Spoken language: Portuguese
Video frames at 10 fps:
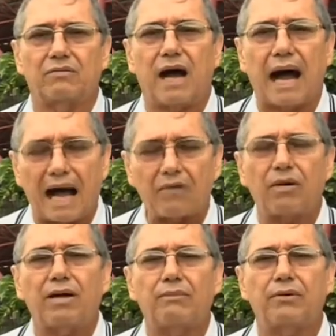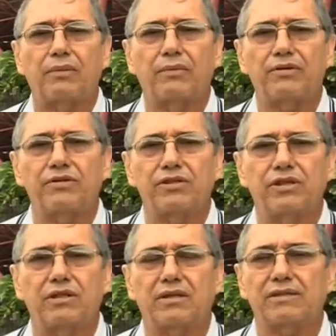a água propriamente
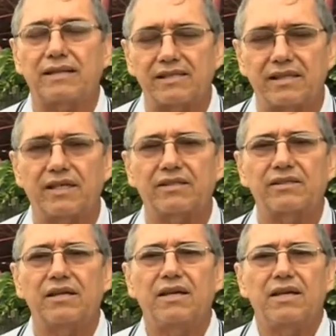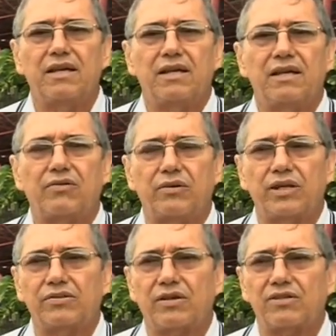dita, as nascentes, e com
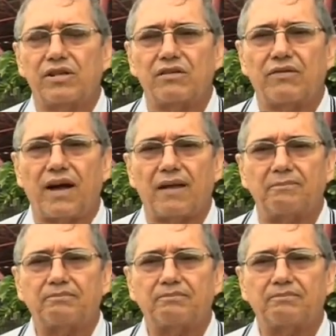isso a gente vai